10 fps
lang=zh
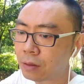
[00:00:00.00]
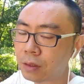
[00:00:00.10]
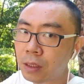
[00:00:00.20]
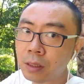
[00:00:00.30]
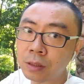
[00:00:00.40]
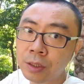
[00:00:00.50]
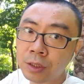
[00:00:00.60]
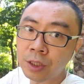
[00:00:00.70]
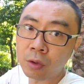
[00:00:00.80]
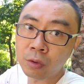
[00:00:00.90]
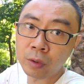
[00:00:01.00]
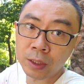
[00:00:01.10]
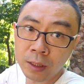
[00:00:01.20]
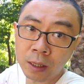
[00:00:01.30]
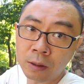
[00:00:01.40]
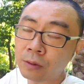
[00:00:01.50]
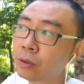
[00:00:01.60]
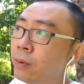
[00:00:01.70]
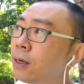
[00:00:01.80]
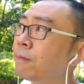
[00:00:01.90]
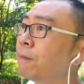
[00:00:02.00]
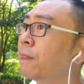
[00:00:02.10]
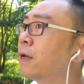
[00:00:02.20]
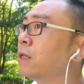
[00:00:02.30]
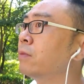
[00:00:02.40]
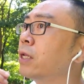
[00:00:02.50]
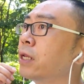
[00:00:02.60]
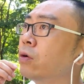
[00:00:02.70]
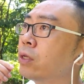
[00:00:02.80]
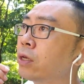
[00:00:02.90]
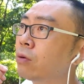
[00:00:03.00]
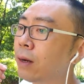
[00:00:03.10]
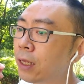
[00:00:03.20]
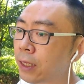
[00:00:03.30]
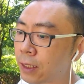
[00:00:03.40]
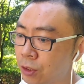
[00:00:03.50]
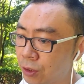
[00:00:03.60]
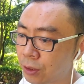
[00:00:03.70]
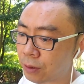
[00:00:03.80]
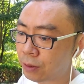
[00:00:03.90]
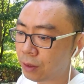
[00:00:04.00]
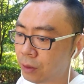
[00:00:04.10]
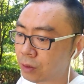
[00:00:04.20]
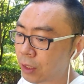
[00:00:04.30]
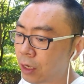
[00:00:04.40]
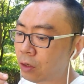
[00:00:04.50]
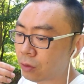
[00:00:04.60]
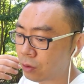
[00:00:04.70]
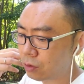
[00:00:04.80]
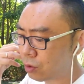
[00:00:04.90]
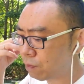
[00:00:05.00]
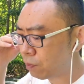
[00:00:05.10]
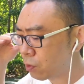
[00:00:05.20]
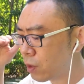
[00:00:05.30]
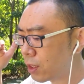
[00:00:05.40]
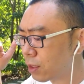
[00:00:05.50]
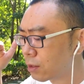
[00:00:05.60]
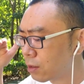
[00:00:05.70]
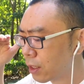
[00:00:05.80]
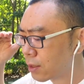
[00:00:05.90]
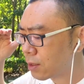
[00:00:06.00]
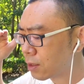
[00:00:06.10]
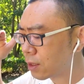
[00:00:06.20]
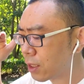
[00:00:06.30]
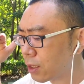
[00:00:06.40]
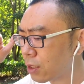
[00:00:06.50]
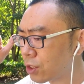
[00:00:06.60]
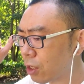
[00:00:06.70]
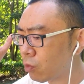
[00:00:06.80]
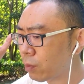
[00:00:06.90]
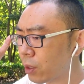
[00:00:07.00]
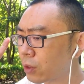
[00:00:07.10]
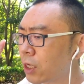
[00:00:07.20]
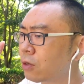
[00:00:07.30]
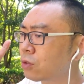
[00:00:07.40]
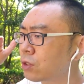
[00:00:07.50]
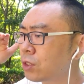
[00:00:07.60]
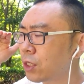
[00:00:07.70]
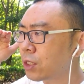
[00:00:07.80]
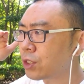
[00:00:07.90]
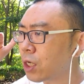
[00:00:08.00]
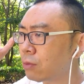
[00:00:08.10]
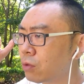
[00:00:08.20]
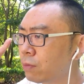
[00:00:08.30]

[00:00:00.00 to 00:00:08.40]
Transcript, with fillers: 这个这个效率会提高，对吧？那么零六年又买了一辆车，然后就不断的给自己定一个小目标。然后这个小目